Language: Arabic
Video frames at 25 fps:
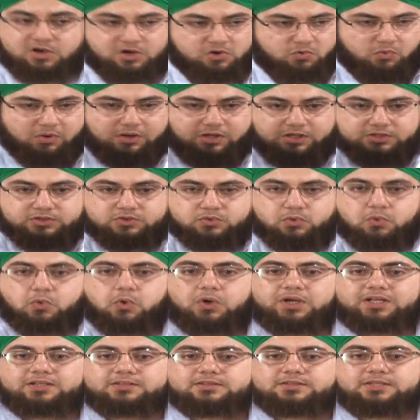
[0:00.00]
وقد
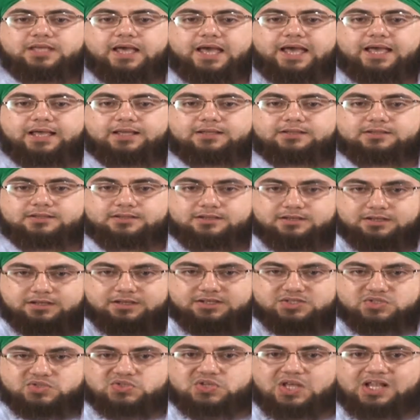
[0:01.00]
أعد
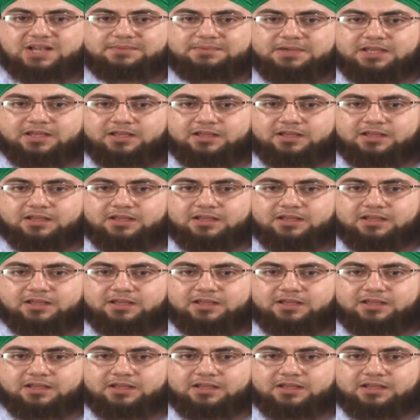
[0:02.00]
للصلب